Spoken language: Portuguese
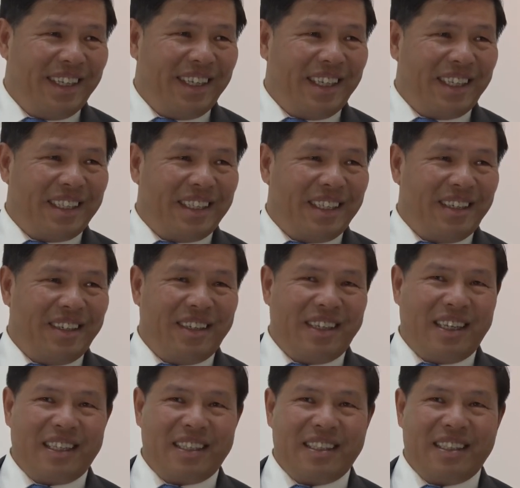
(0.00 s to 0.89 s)

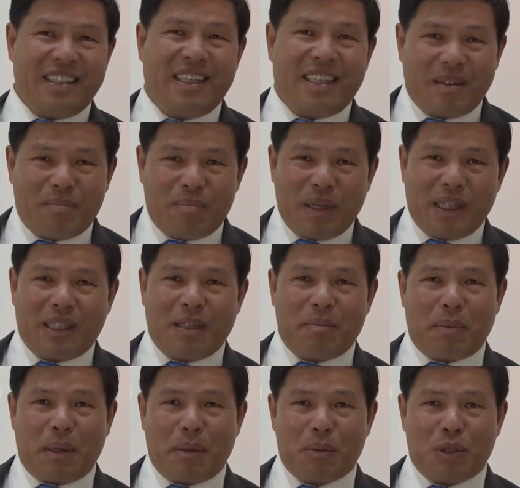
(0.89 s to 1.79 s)
Então, de
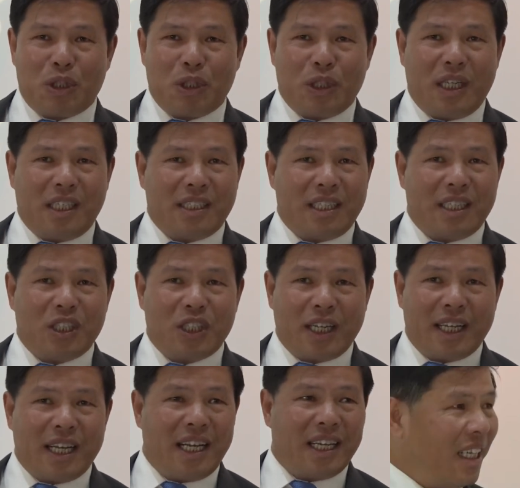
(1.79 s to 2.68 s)
repente, para um chinês que
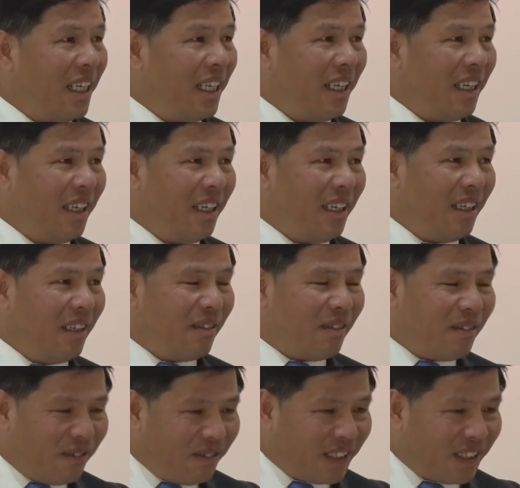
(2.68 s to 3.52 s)
chega aqui,